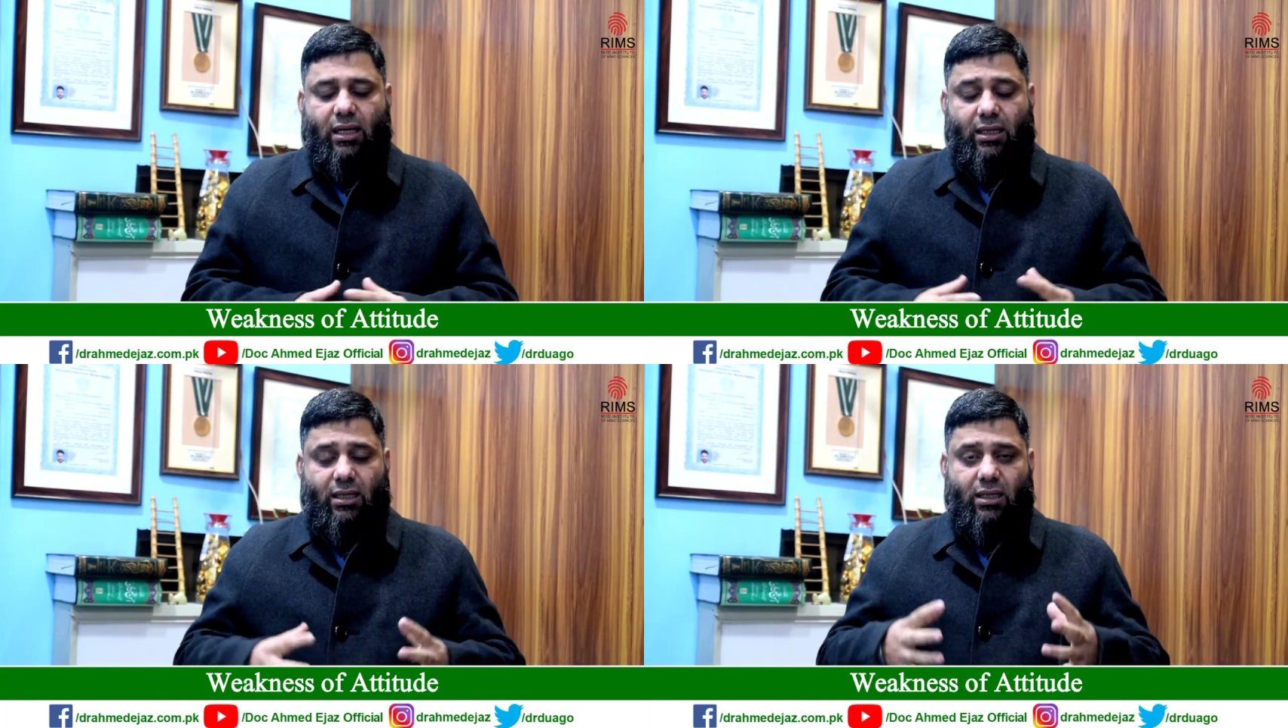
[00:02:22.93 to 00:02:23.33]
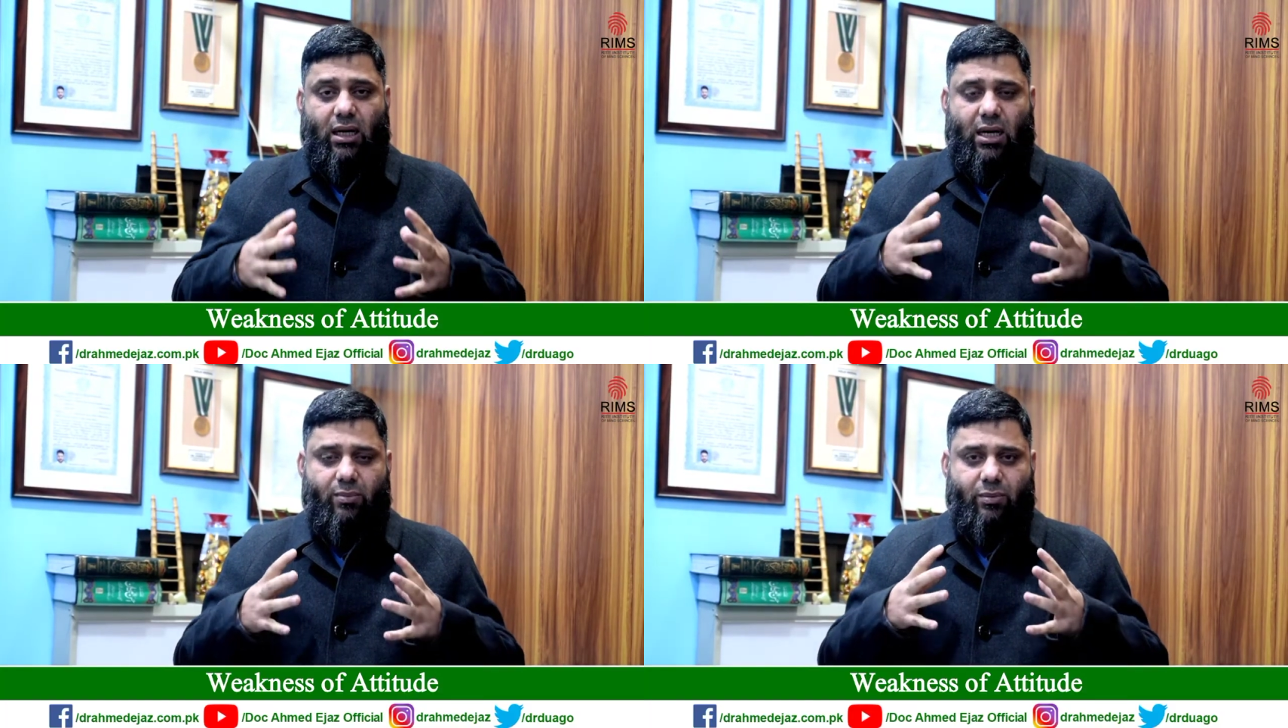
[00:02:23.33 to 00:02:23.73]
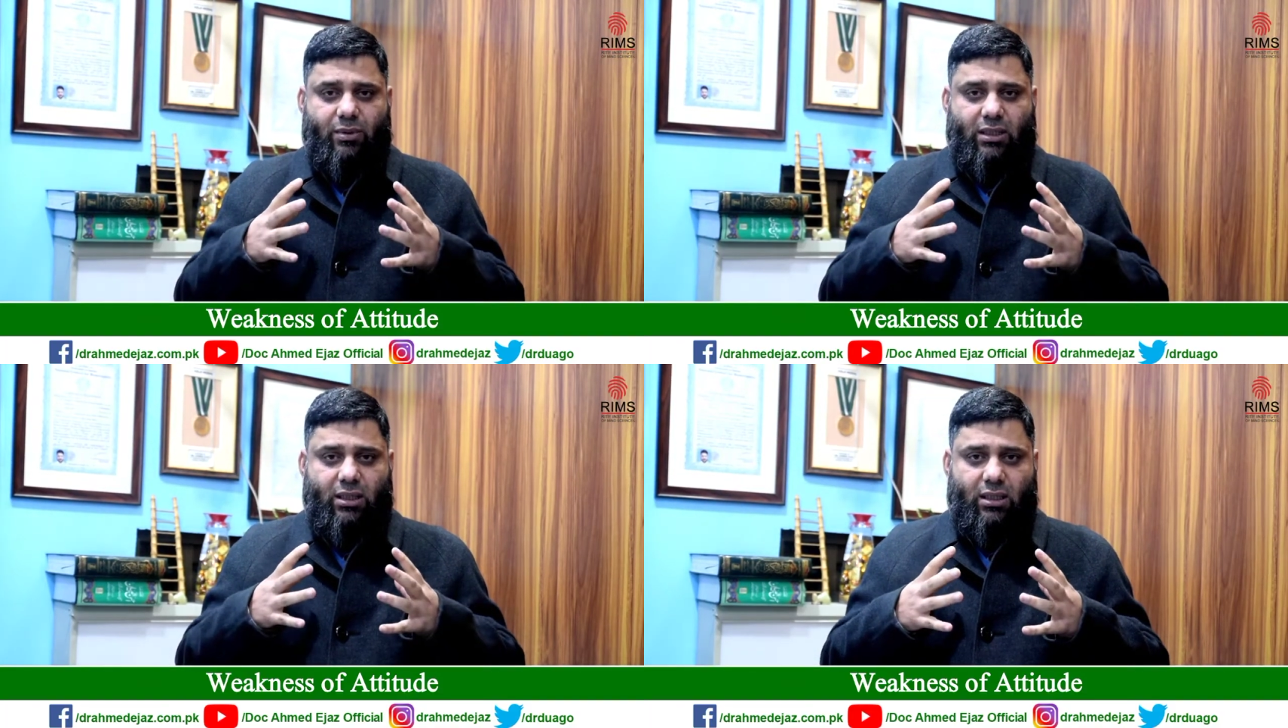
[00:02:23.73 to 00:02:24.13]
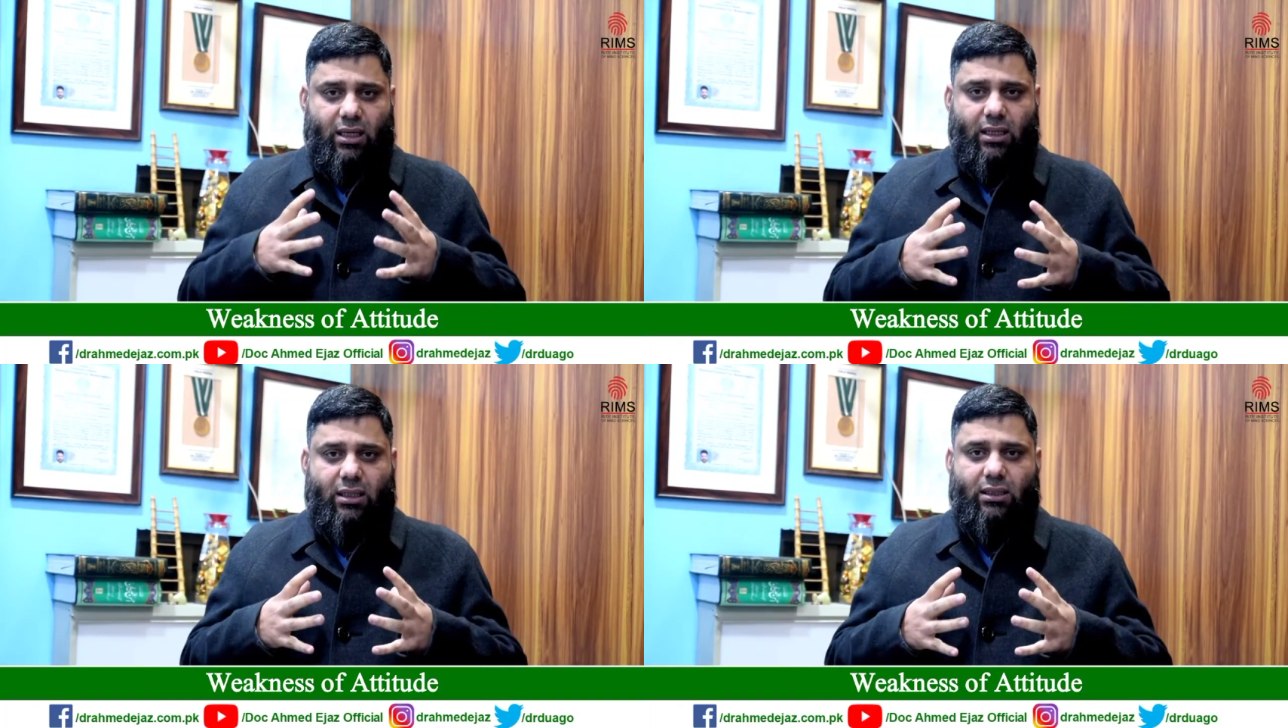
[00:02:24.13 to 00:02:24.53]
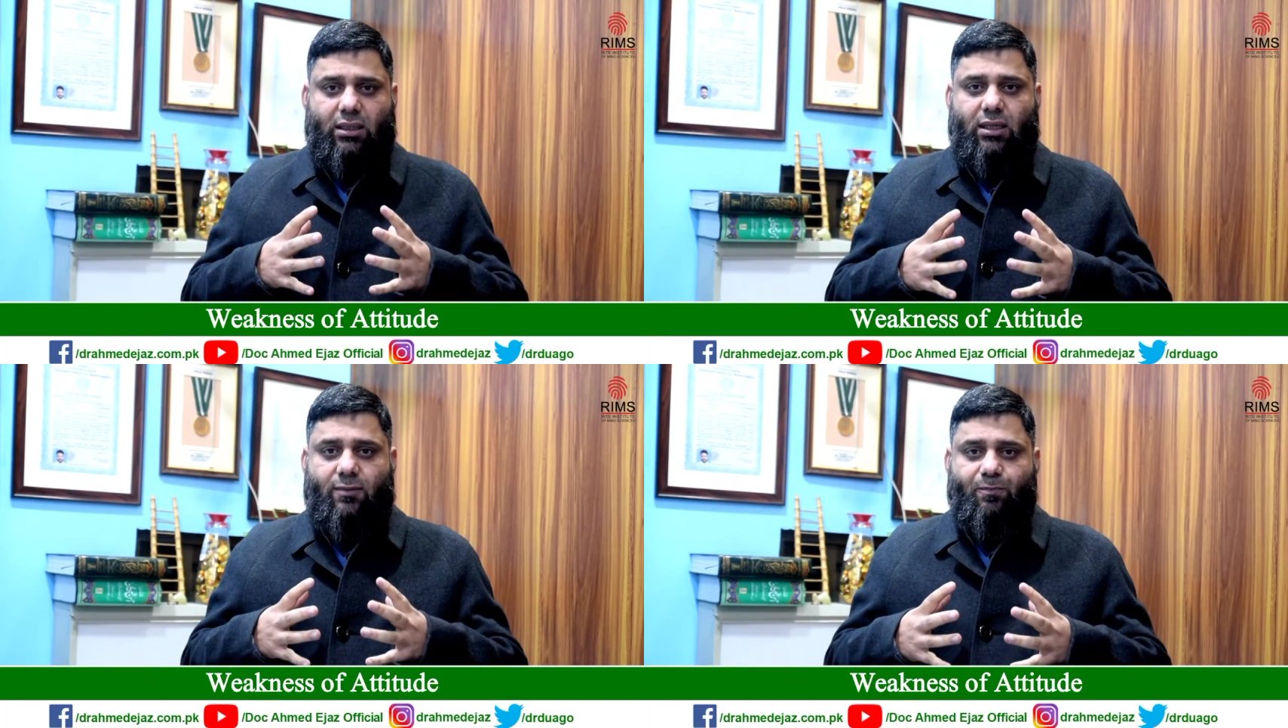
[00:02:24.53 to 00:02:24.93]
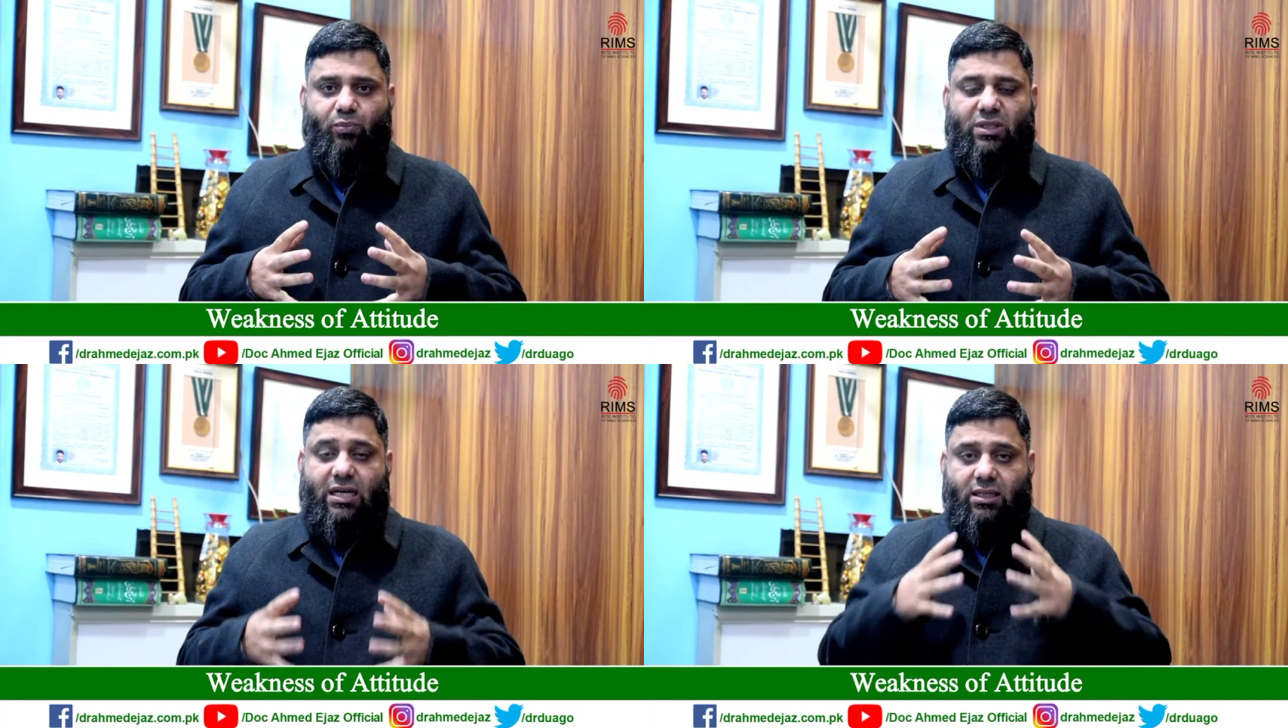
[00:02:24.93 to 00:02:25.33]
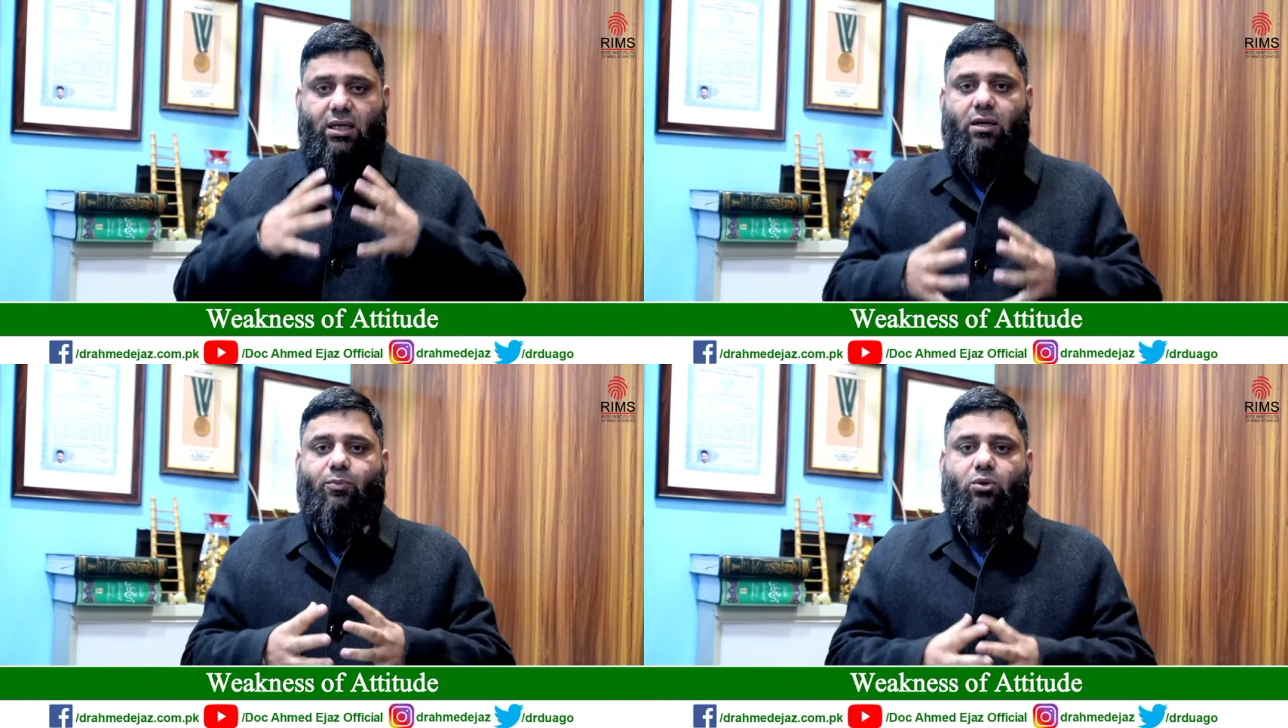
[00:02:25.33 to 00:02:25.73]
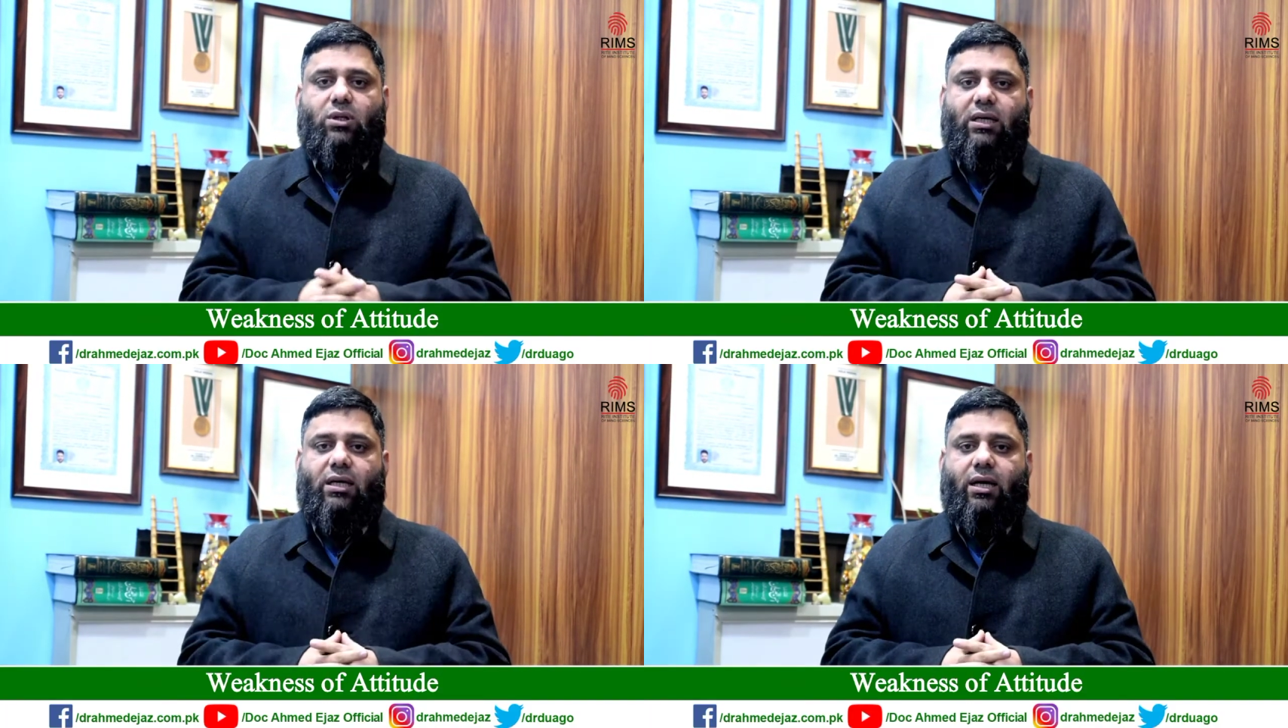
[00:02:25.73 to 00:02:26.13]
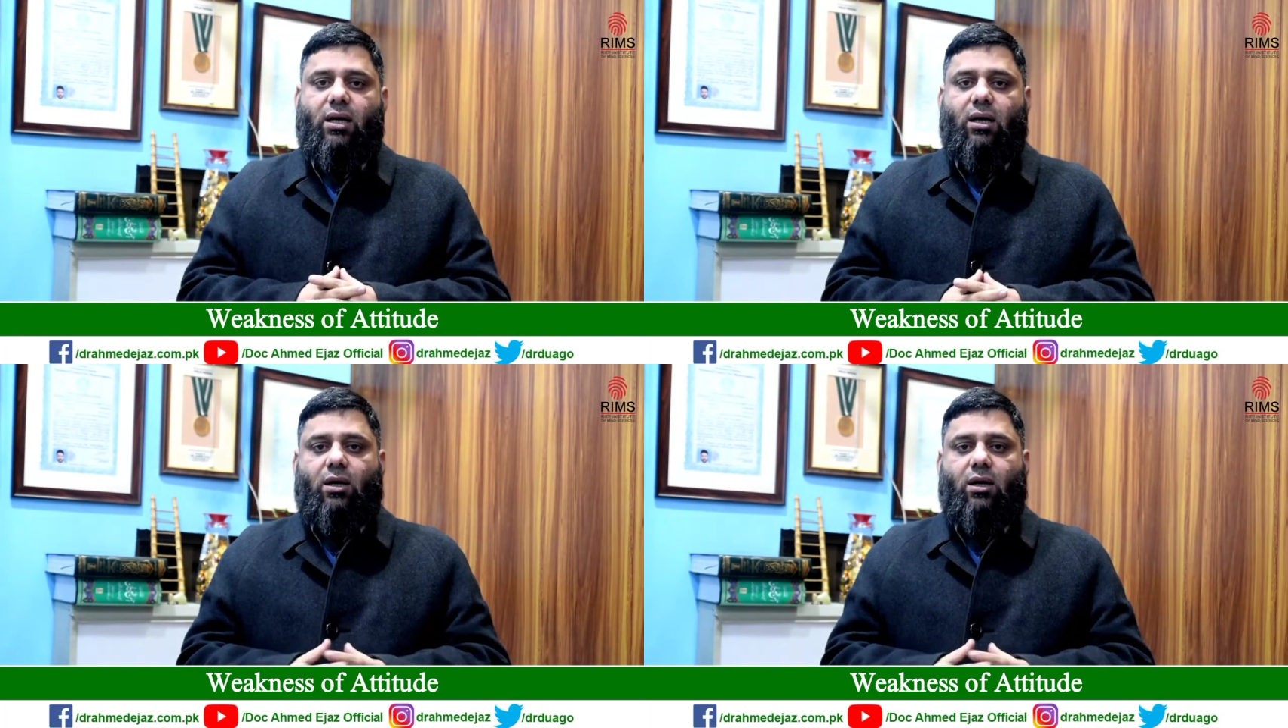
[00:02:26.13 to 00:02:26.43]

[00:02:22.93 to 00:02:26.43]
कि आप अपने किरदार के अंदर चाहते हैं कि पुख्तगी आए